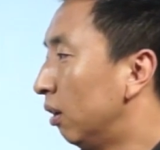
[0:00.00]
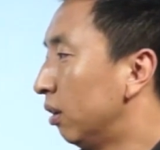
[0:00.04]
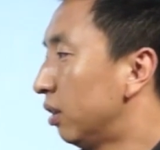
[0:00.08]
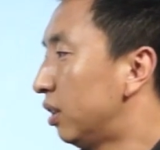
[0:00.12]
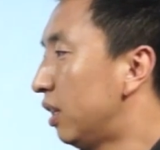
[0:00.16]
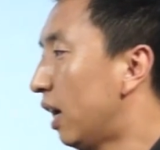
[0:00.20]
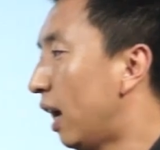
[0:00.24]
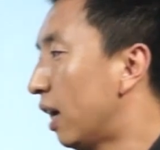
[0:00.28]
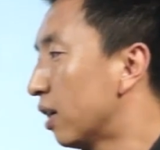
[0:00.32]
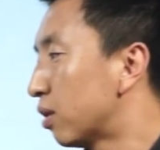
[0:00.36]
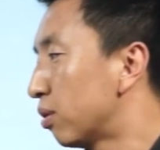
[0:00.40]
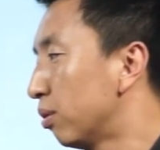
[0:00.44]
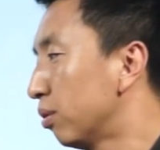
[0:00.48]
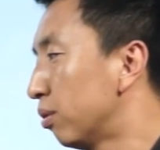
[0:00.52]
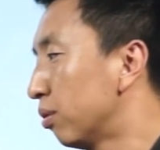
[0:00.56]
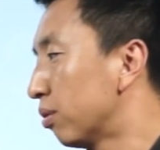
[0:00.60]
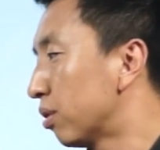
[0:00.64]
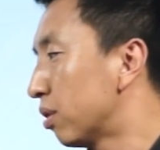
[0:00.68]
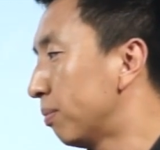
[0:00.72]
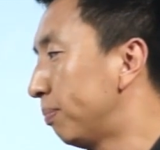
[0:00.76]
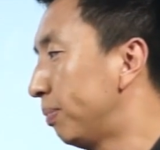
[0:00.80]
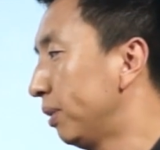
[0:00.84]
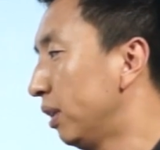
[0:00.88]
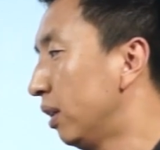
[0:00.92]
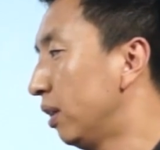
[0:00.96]
下属总
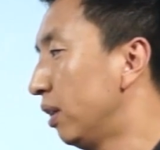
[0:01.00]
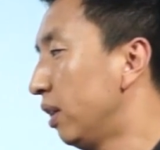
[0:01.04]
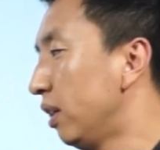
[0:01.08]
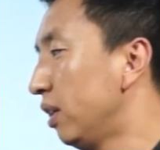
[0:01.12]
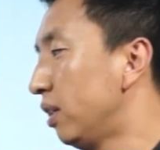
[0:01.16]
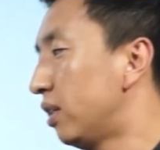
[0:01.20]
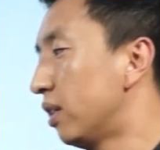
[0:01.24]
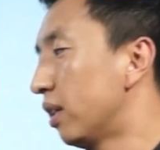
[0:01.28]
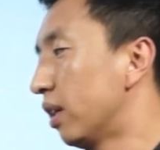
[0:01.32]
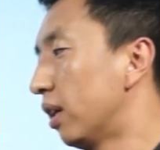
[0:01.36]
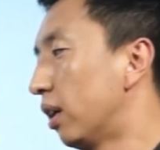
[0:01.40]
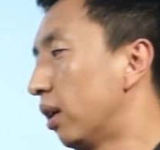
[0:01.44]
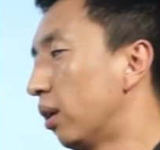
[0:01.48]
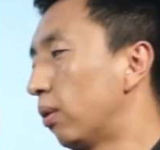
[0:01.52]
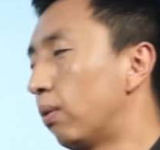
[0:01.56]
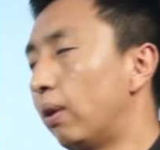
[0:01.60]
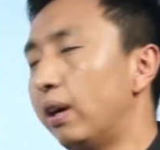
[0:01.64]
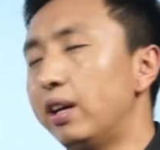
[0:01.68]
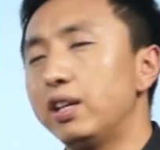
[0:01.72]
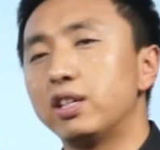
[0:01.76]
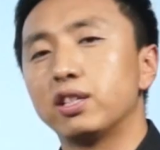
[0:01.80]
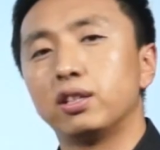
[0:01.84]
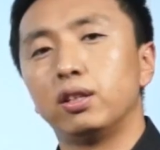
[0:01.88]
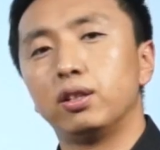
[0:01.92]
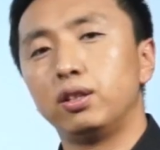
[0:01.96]
是不能理解
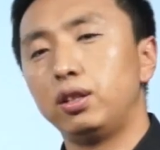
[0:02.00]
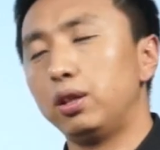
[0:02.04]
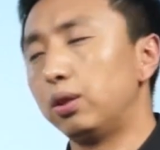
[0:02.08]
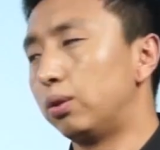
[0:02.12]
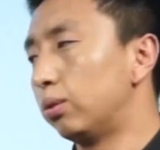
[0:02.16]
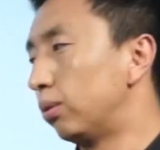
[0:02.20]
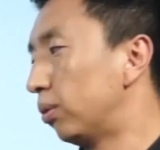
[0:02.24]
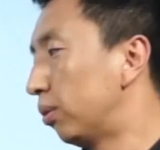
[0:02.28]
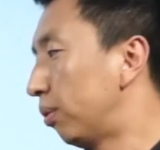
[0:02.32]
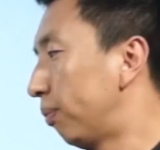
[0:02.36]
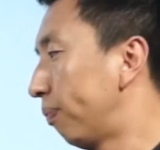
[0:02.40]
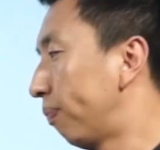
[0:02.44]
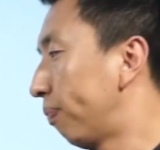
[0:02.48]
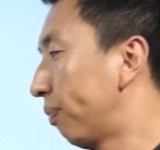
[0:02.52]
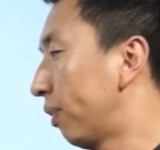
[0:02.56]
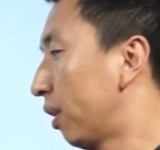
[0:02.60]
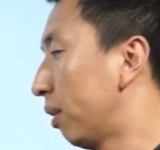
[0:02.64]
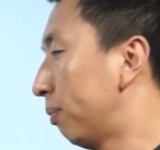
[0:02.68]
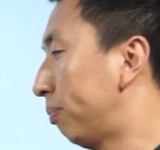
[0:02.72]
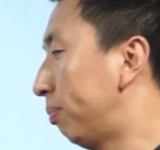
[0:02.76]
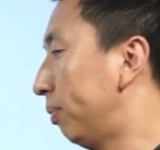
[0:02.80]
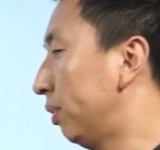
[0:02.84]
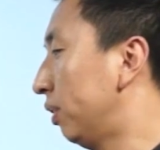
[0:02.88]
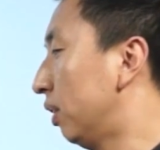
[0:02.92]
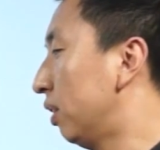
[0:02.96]
管理者的意图，
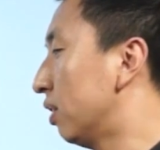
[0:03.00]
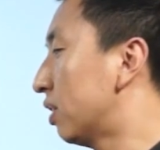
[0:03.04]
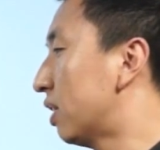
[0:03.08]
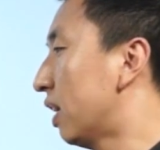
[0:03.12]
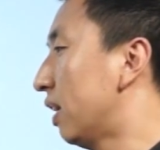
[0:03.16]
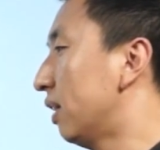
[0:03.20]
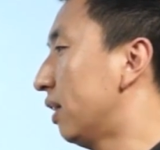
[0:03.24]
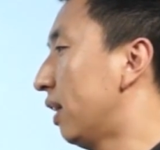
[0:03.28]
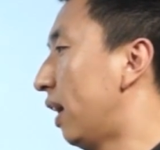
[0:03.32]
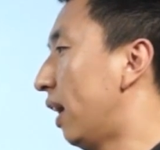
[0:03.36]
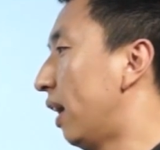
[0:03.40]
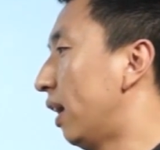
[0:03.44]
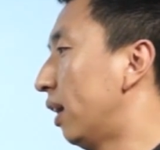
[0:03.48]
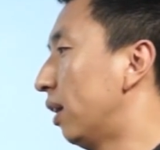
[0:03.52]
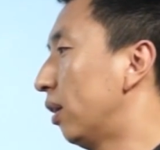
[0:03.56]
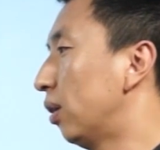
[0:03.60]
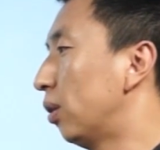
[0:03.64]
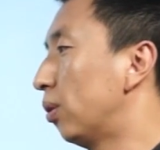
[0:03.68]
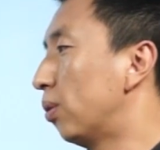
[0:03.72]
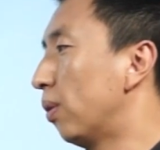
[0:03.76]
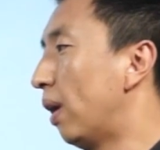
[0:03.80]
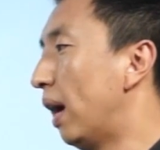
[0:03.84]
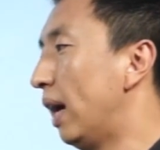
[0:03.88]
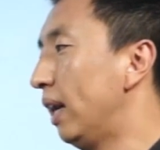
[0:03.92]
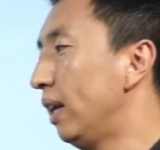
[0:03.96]
不能站在
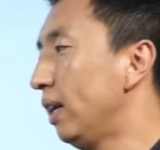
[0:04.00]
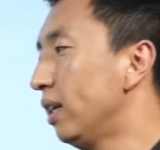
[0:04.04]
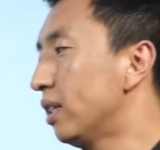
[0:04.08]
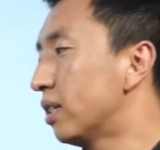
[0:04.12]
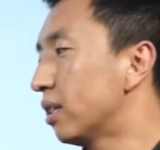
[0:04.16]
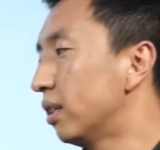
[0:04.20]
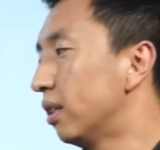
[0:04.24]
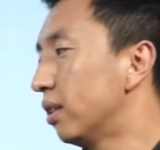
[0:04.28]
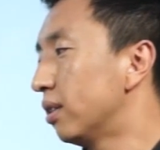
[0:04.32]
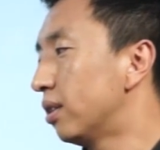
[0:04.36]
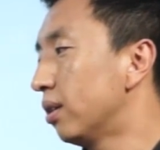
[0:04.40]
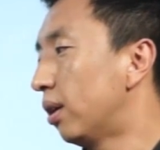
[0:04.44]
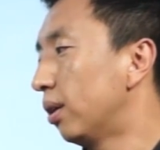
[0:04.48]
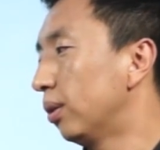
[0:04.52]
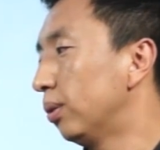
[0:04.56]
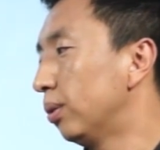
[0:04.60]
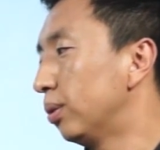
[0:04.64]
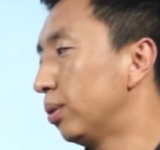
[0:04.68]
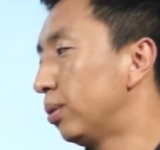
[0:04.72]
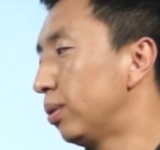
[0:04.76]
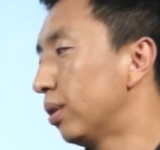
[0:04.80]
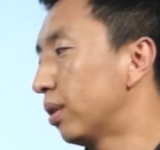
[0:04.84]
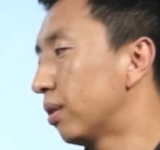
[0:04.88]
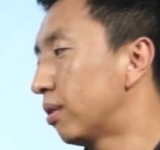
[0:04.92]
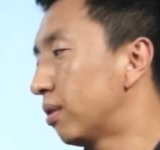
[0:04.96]
管理者的角
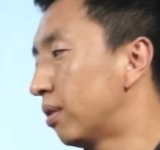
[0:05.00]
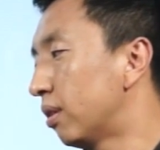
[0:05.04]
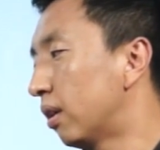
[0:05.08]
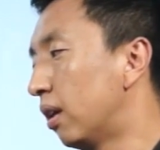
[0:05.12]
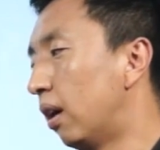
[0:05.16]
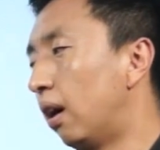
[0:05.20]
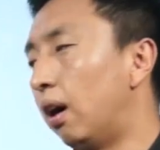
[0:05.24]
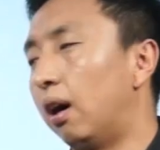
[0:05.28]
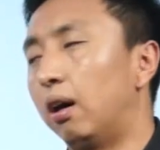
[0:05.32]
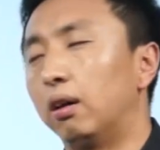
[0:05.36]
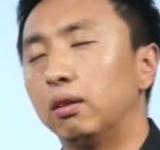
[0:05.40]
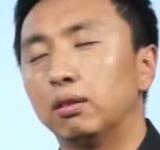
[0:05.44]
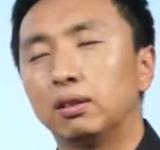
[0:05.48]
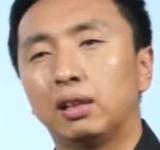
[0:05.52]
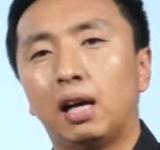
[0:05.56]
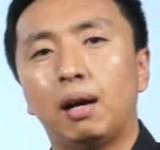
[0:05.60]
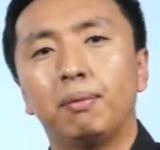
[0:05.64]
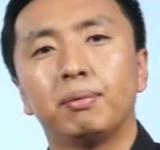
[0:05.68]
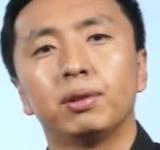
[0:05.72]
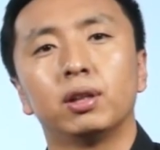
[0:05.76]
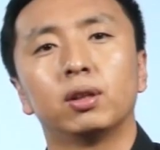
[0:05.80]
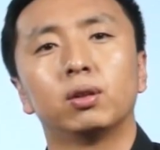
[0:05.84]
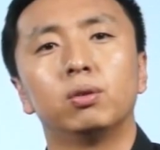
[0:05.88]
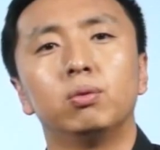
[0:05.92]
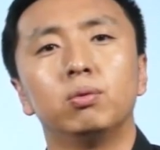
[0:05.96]
度去思考他
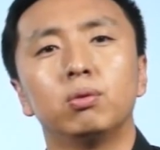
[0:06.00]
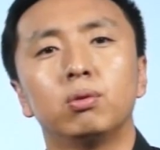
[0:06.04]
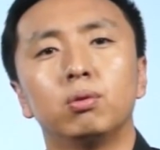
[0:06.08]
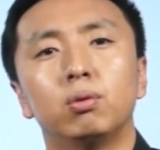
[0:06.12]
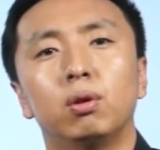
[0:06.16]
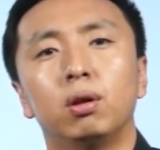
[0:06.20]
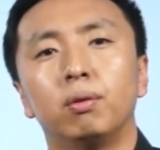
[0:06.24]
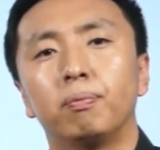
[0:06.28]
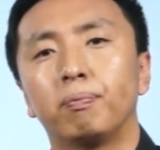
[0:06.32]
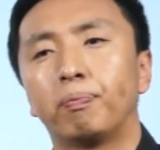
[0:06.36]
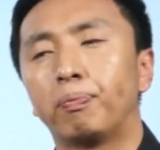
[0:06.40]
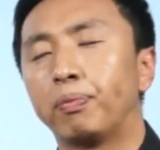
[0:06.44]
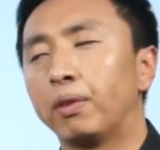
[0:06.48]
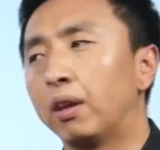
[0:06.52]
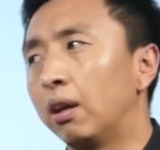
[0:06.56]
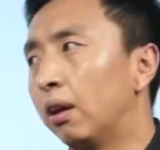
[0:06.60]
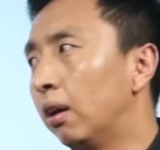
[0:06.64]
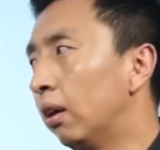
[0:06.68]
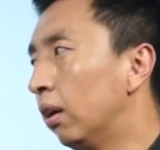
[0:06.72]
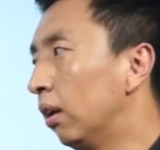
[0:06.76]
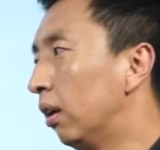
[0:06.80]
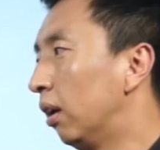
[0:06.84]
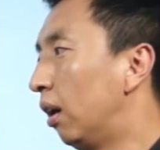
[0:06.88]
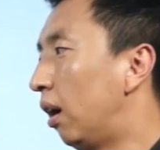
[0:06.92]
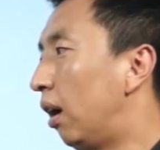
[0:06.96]
们的工作。
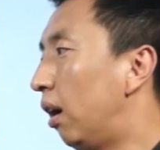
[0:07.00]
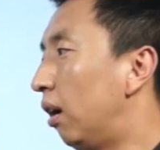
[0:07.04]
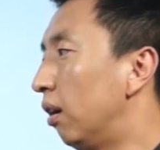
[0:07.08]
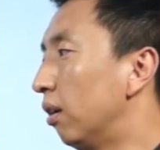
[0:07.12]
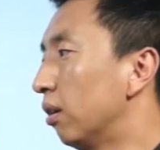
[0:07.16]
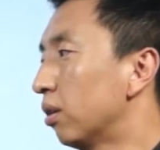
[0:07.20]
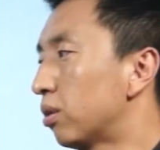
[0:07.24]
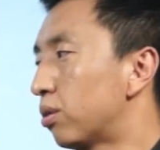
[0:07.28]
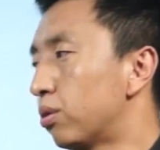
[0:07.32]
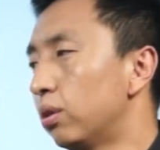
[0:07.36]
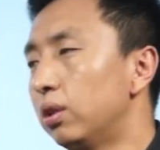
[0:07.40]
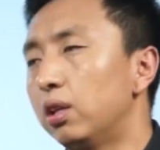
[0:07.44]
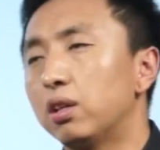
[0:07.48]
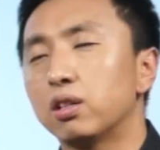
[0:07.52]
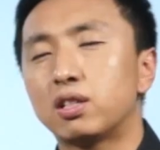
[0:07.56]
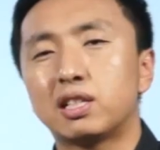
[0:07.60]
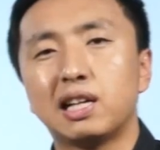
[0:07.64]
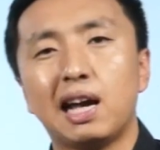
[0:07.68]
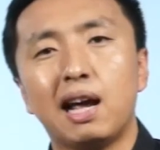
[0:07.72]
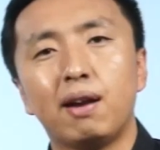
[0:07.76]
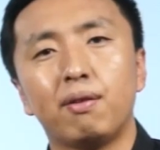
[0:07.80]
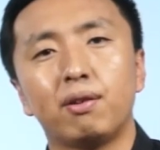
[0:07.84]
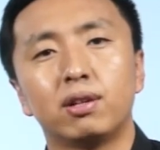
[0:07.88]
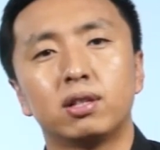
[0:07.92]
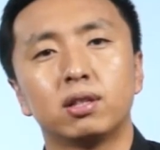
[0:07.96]
好，说到
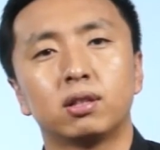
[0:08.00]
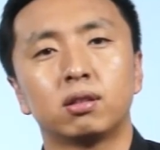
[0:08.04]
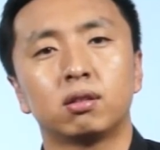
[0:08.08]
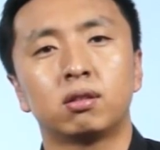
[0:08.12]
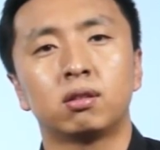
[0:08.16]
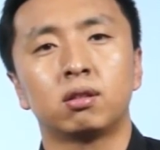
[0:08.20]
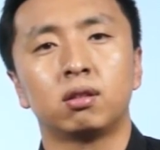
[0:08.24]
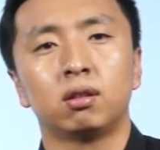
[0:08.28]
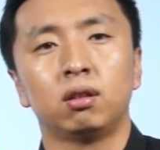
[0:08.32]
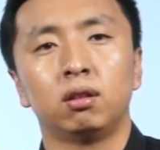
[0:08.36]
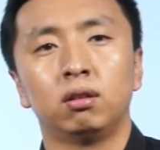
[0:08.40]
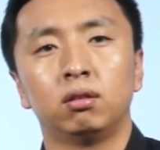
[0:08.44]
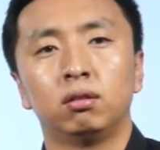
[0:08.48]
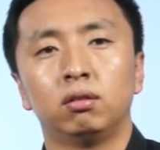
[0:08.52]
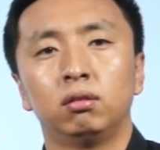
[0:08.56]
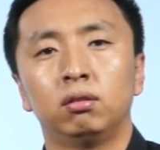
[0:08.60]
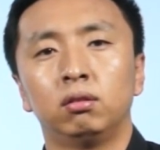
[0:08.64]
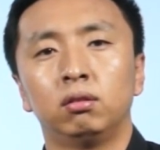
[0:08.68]
战略这个词，